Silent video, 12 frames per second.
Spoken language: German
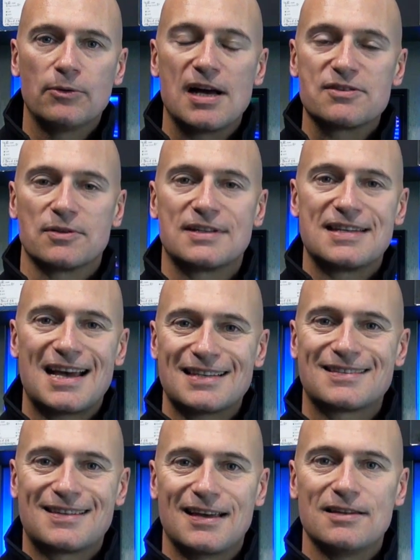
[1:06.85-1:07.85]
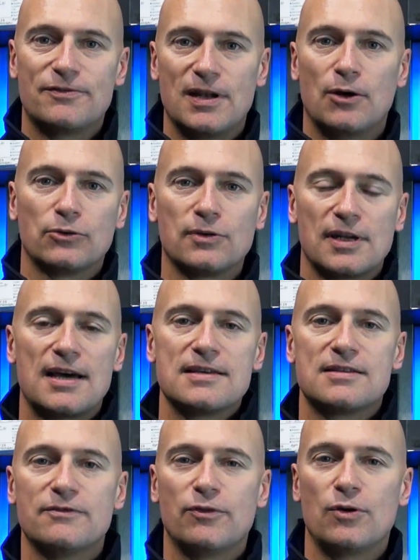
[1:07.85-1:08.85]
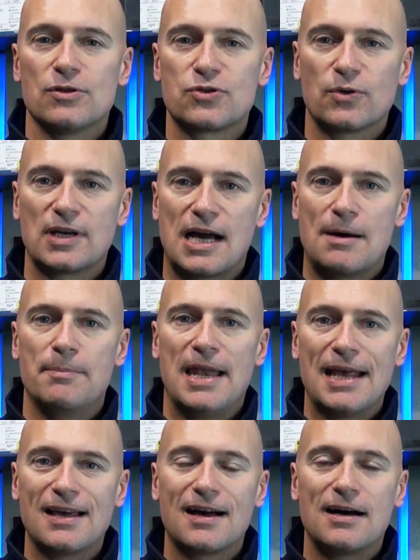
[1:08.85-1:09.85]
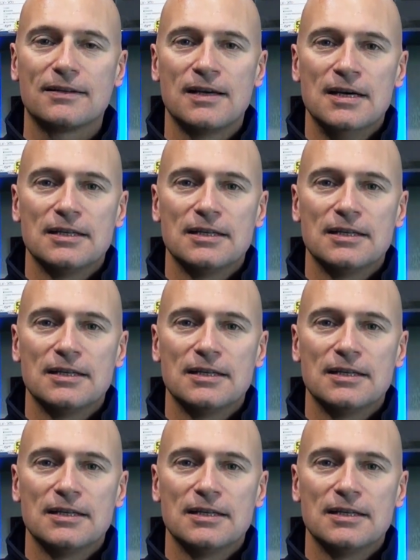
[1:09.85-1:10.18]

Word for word: also Tasten für laut und leise, vor und zurück am Lenkrad.